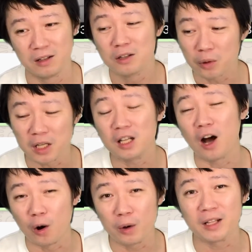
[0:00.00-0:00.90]
所以你
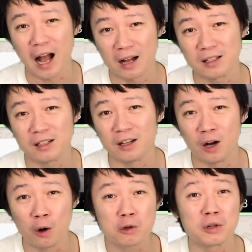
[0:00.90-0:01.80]
老会拿这个
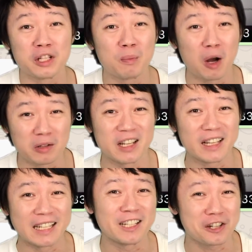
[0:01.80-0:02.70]
欧洲人的标
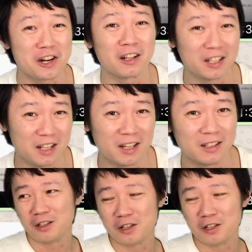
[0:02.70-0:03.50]
签给自己身上贴。